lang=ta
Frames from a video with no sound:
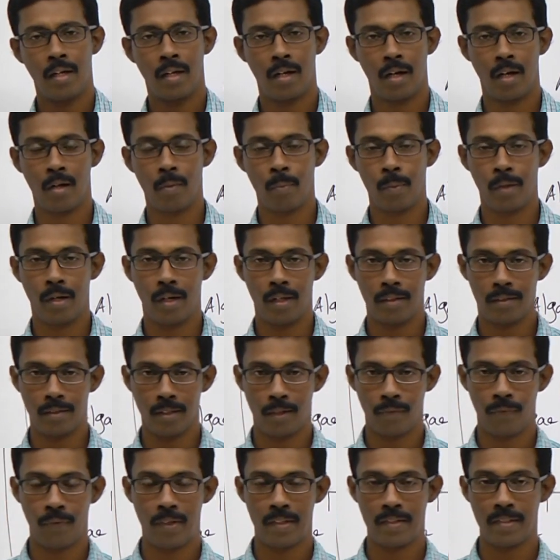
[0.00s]
கார்பன் டை
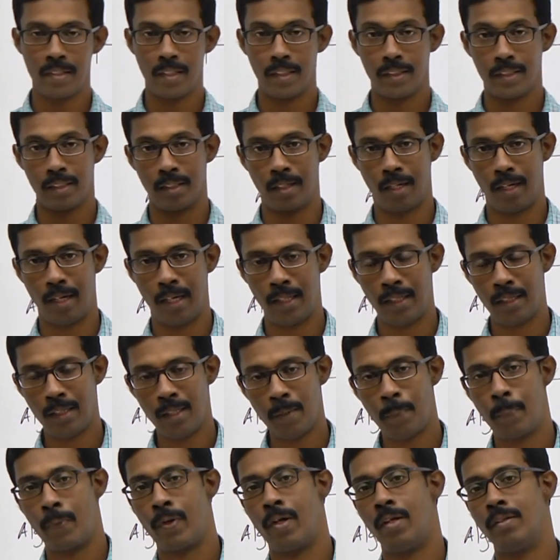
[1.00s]
ஆக்சைடு ஃபிக்ஸேஷன் அந்த
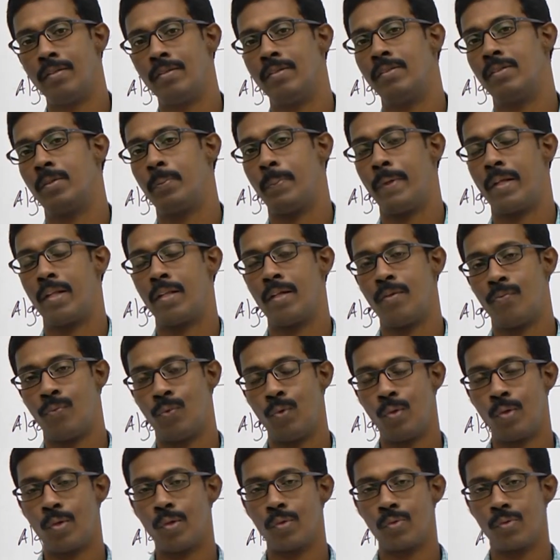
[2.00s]
ப்ராசஸ்க்கு பேர் தான்
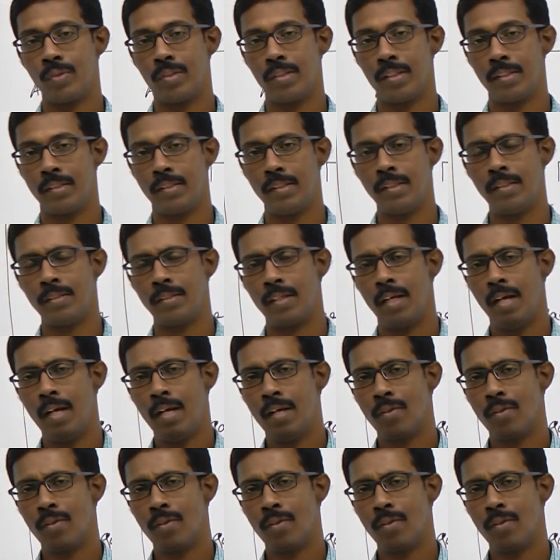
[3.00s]
ஃபோட்டோசிந்தசிஸ்